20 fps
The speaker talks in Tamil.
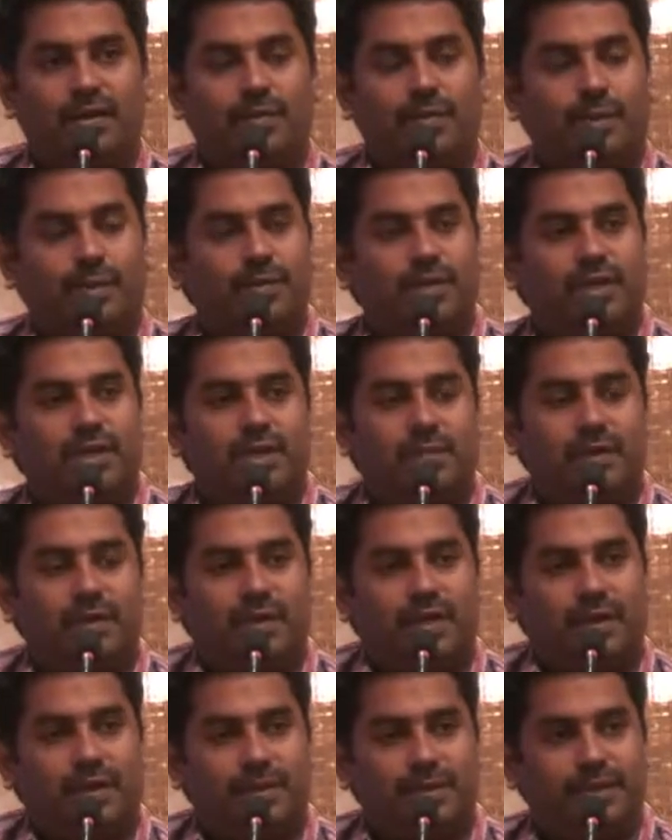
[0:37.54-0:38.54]
பிரபு சலமன்
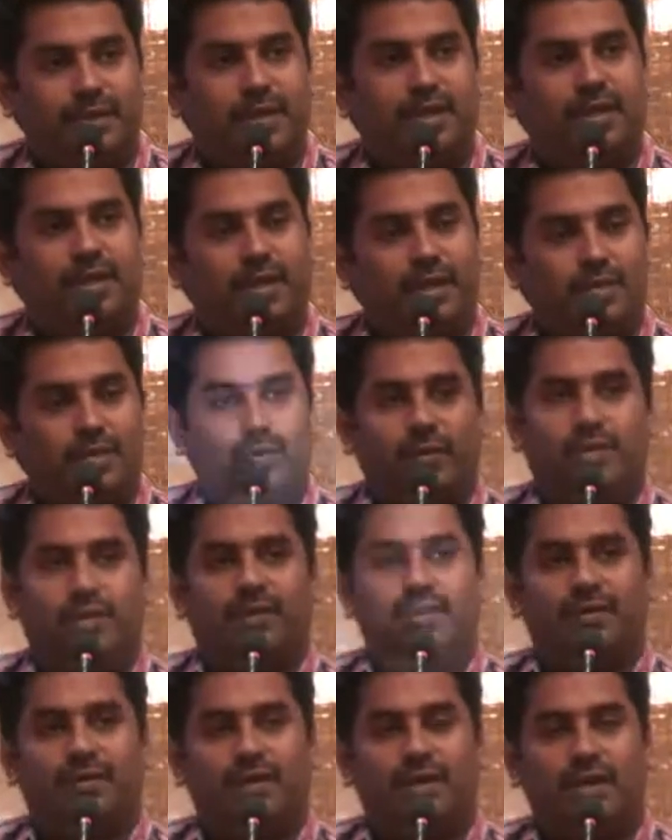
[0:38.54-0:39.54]
ஐயா பற்றி நான் நிறையா சொல்ல
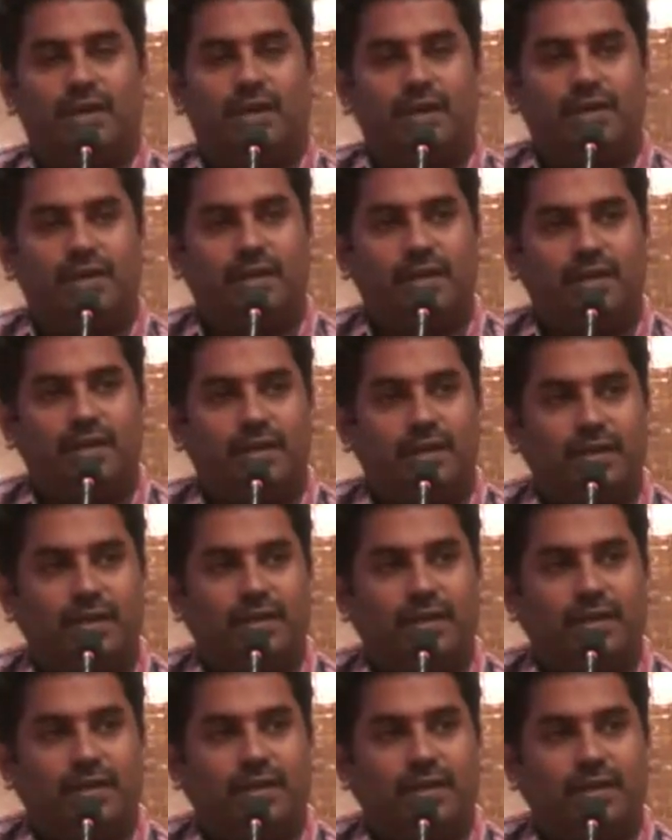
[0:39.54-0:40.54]
தேவையில்லை
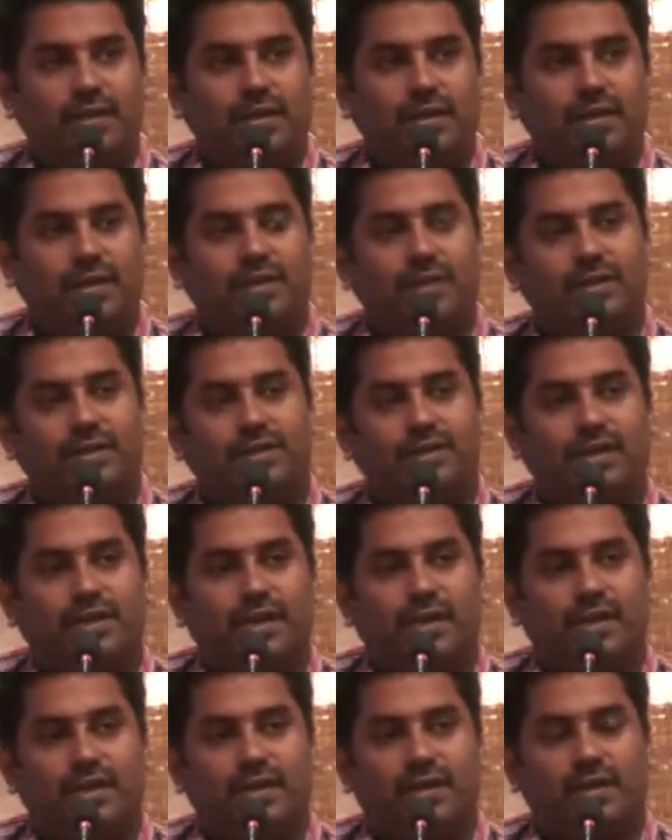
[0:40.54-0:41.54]

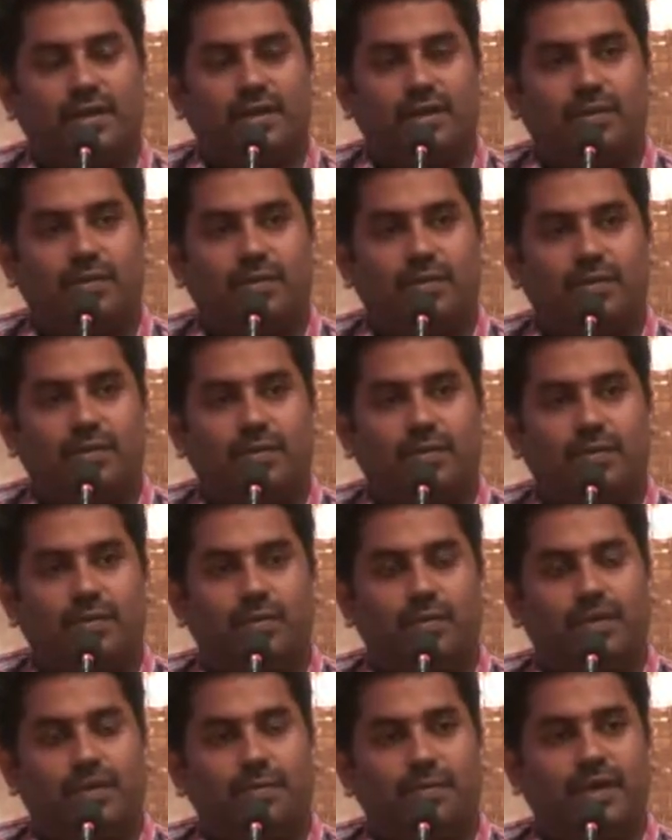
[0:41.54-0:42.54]
இண்டஸ்ட்ரியில் இருக்கிற
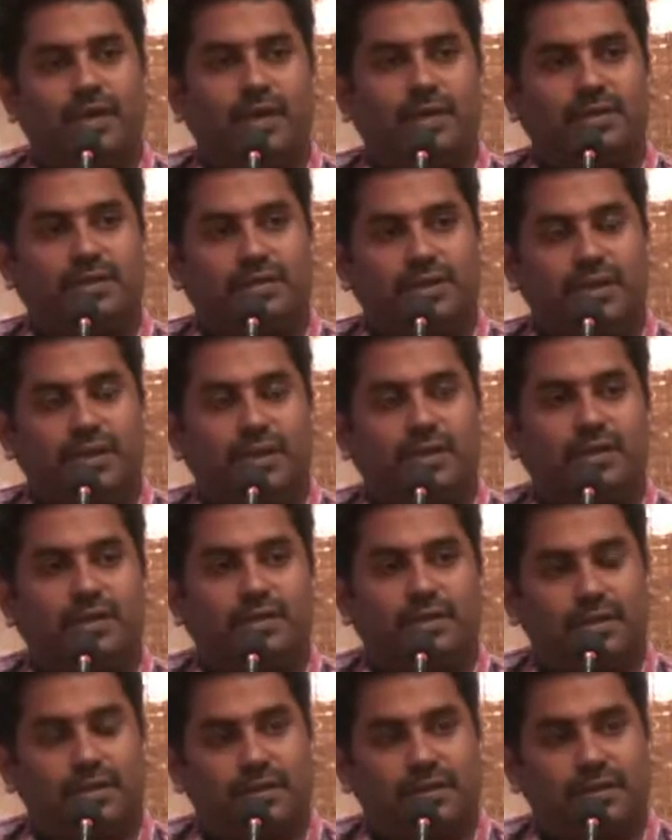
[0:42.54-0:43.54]
ஒரு மிக சில
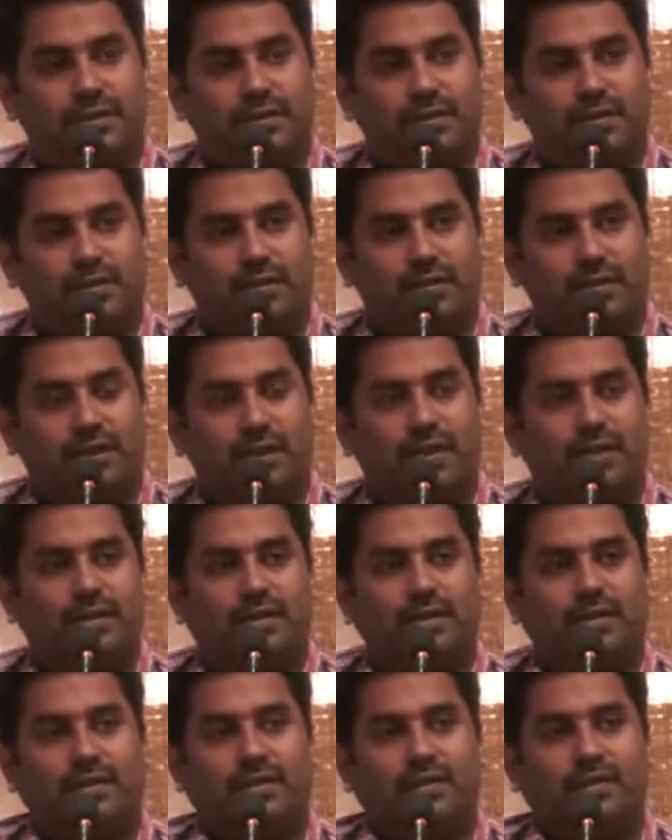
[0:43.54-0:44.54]
சில
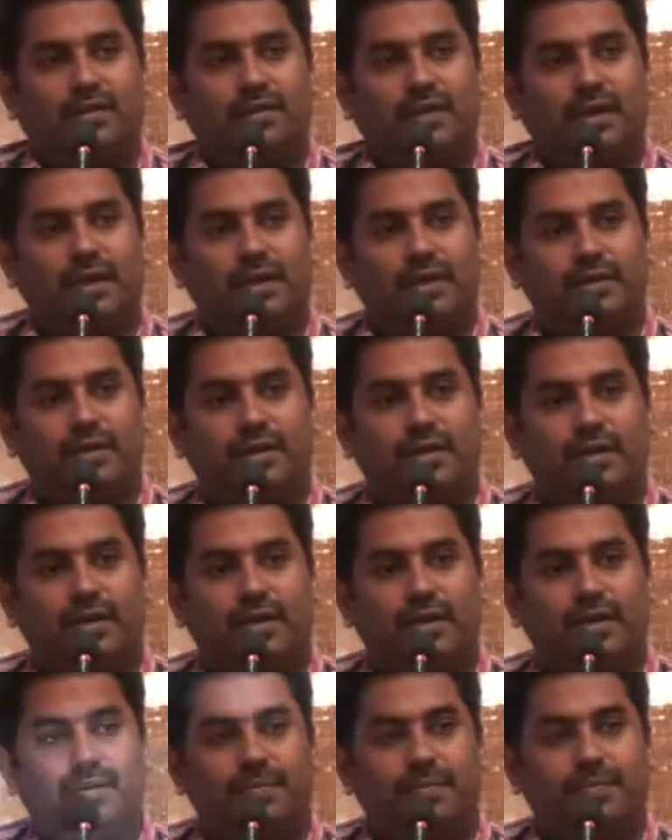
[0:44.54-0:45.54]
டைரக்டரில்
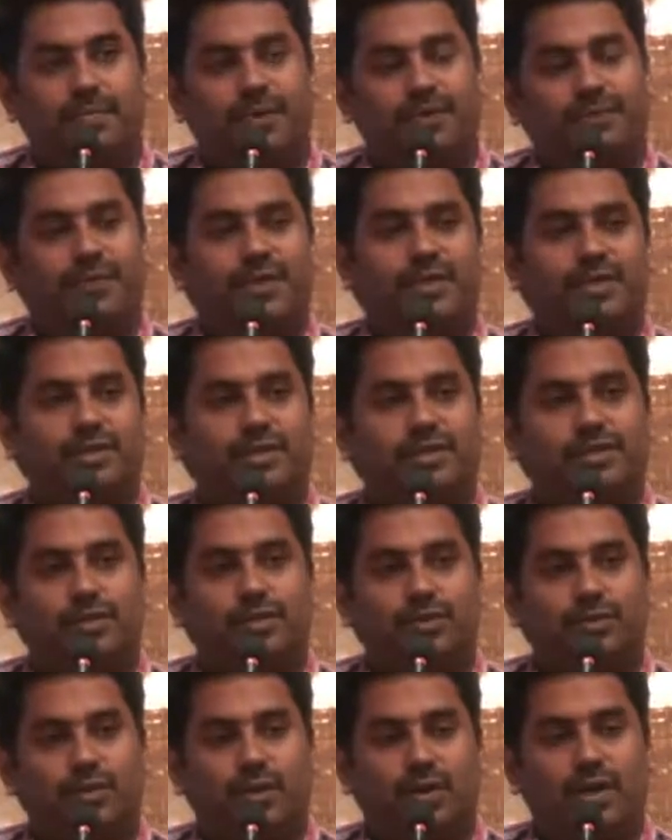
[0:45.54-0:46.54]

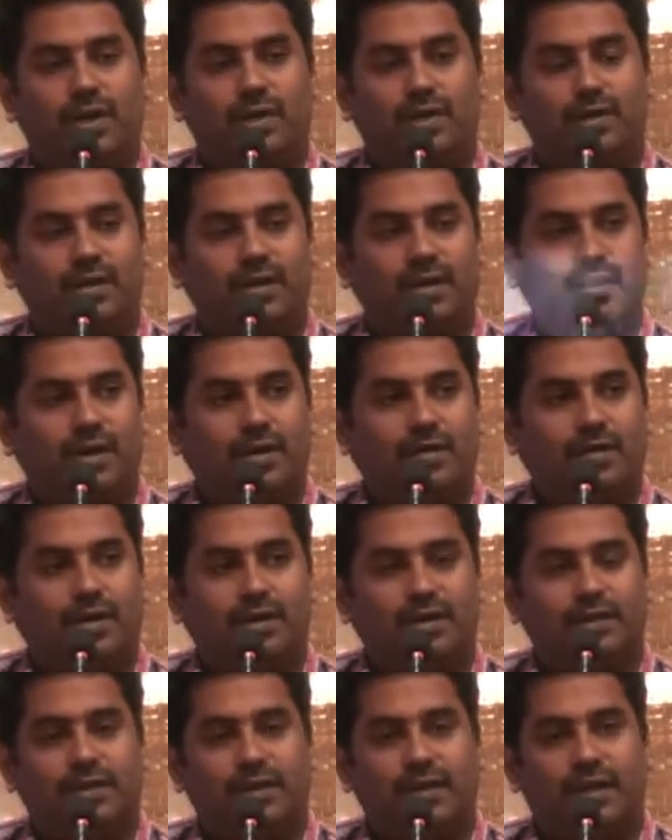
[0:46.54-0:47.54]
பர்ஃபெக்ஷனிஸ்ட்னு சொல்லலாம்
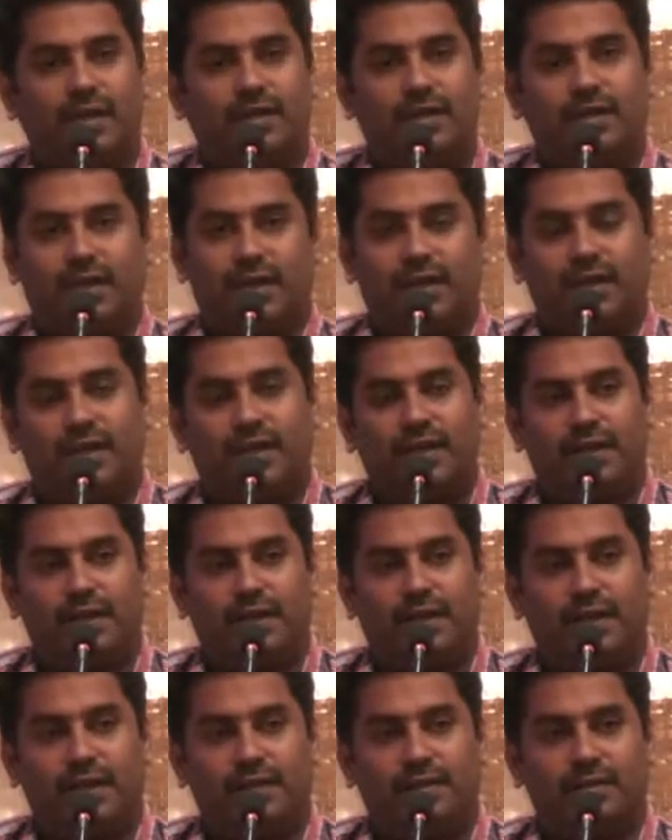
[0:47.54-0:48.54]
அவருக்கு தெரியாத கலையே
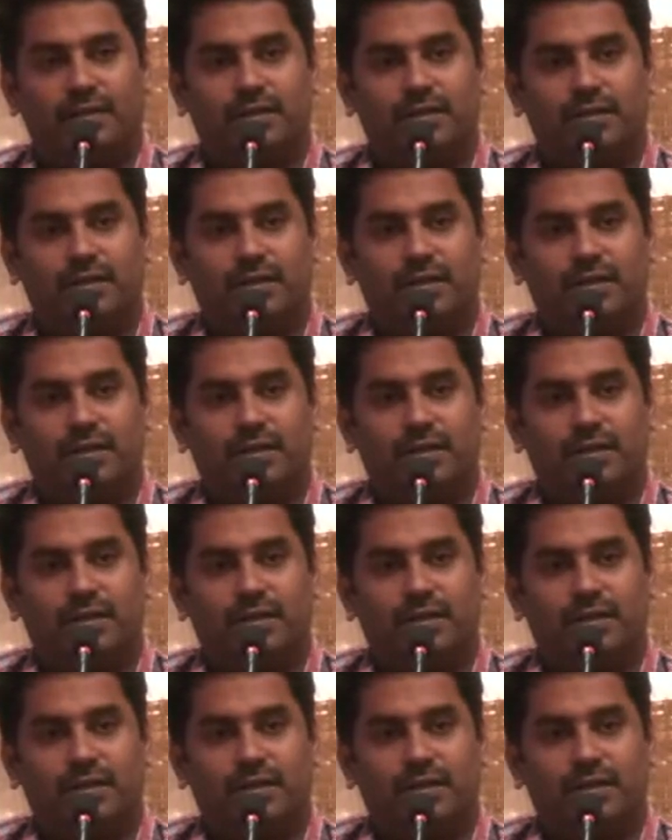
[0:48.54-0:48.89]
கிடையாது